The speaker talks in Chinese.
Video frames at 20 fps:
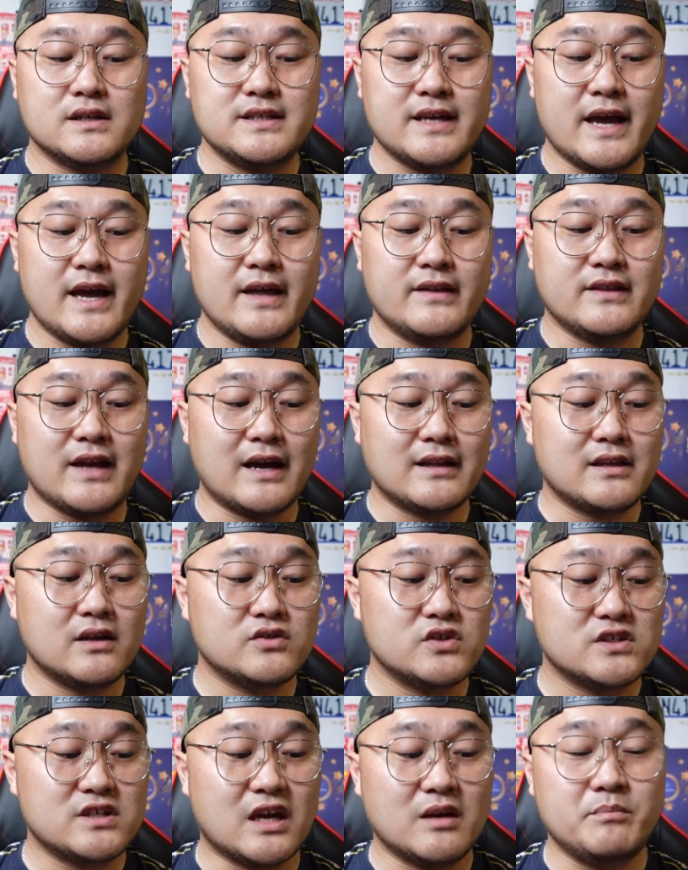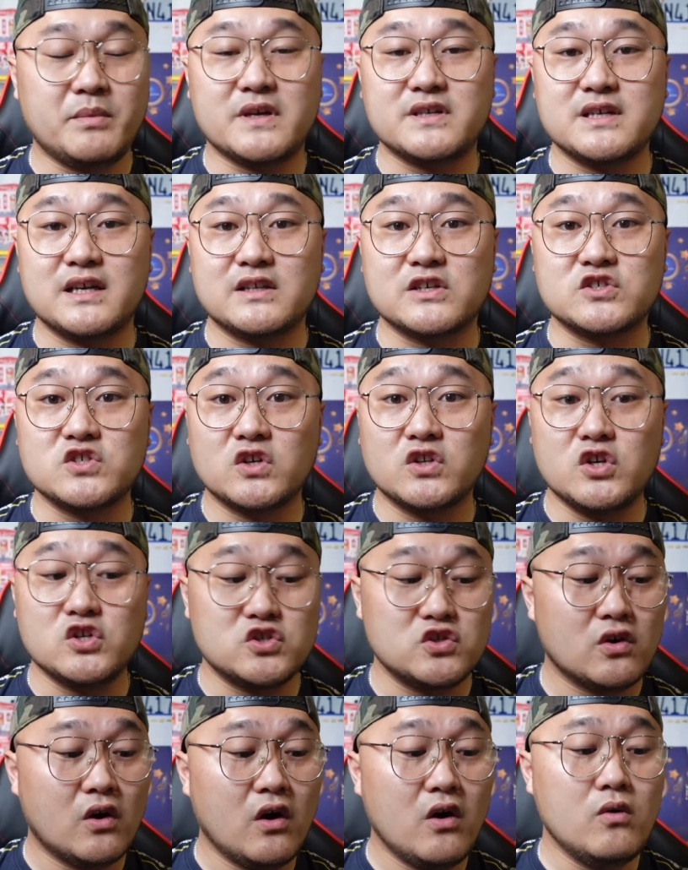而在拿到这场比赛的胜利
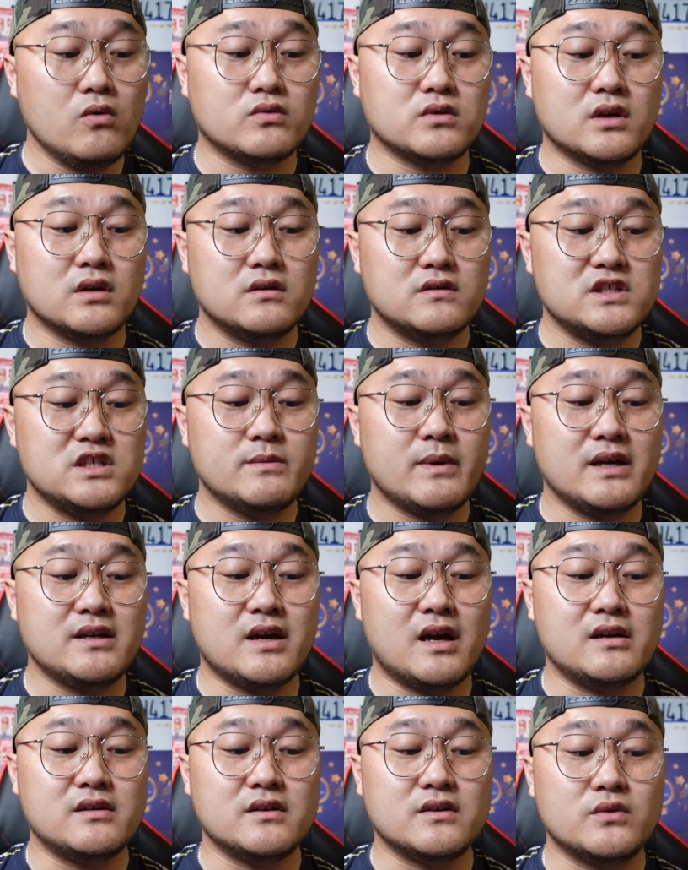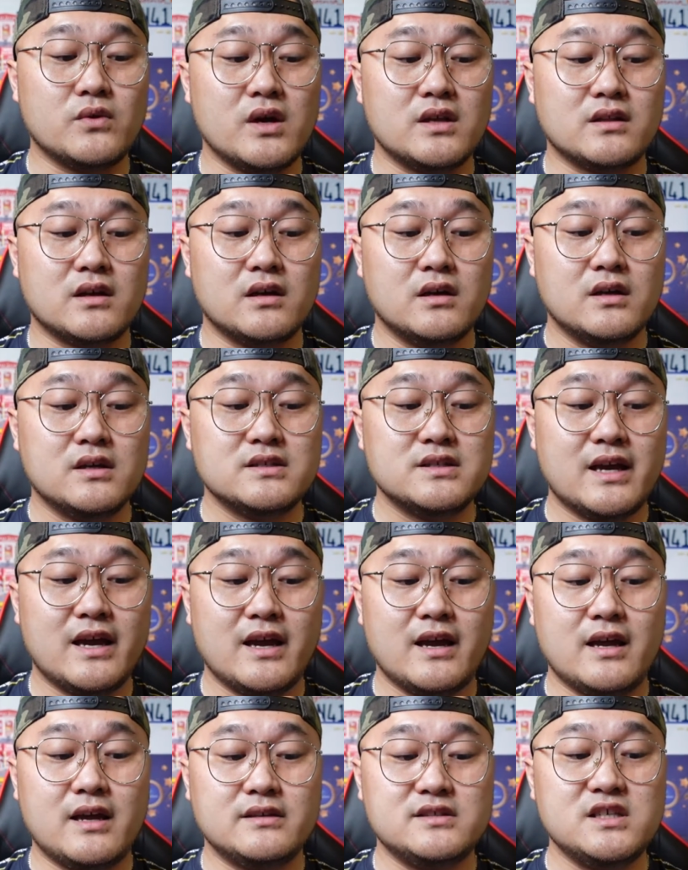之后呢，西班牙人队呢
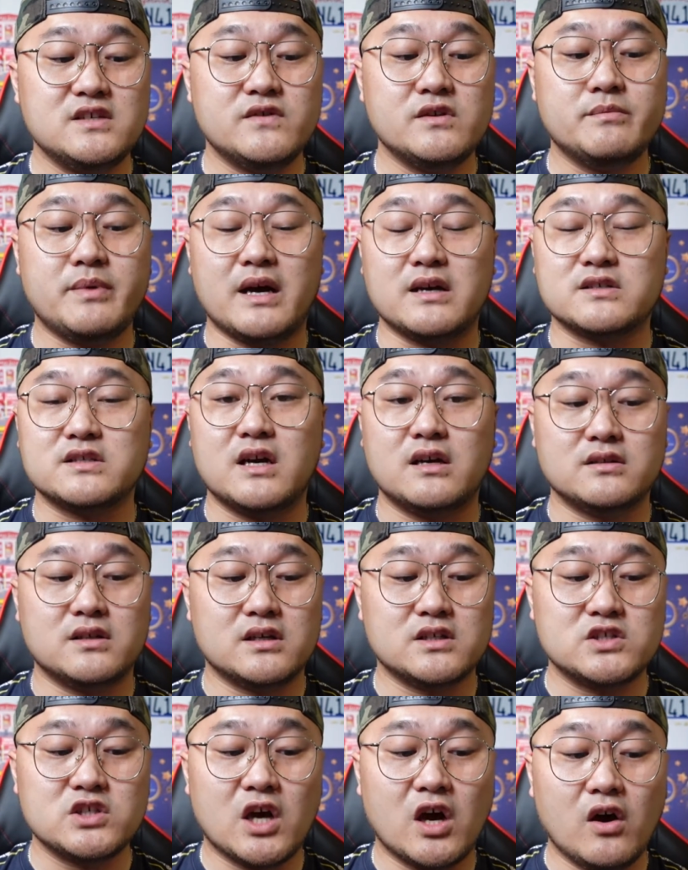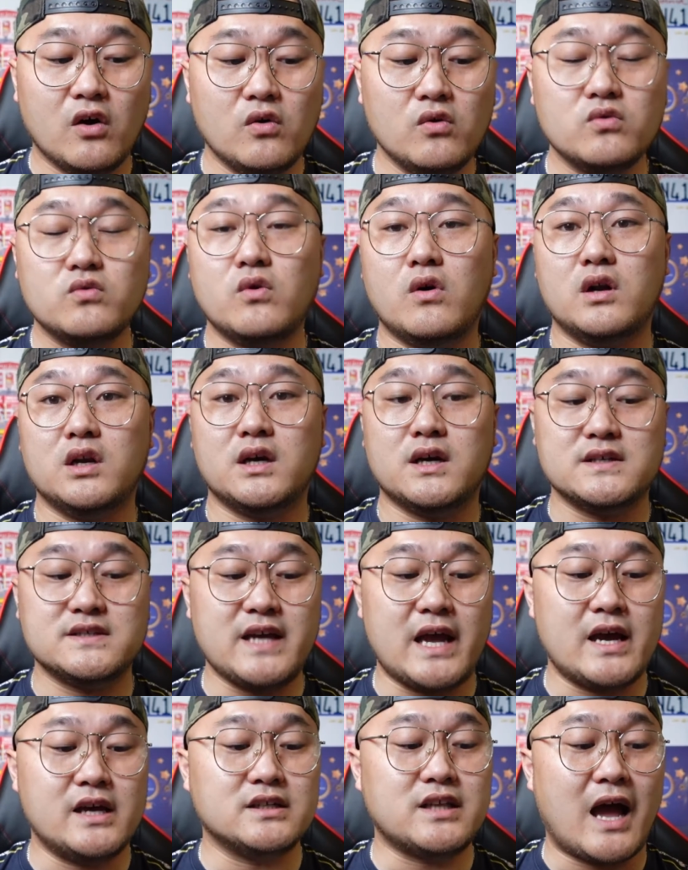在积分榜上呢超过了
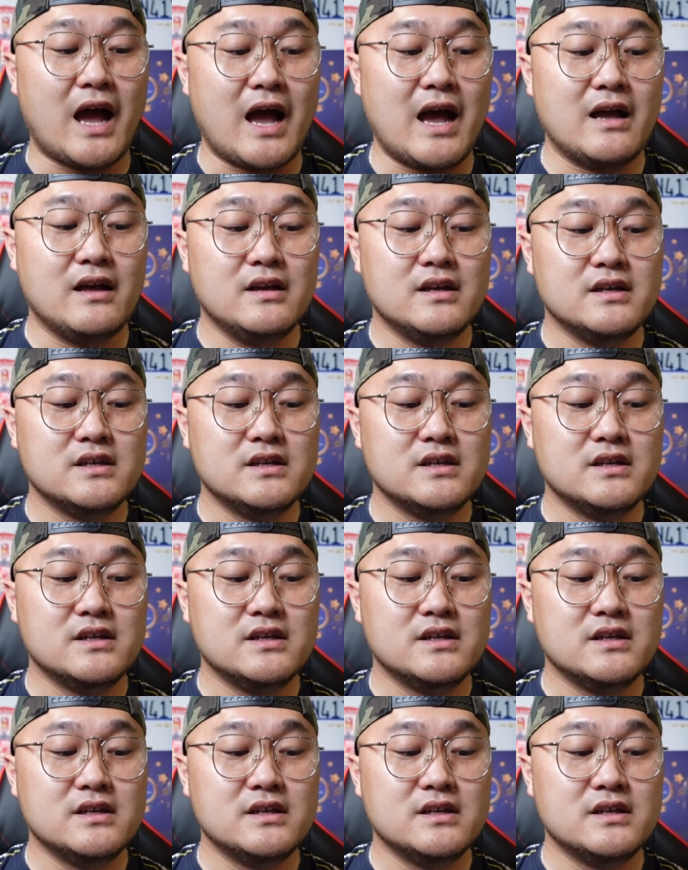塞尔塔，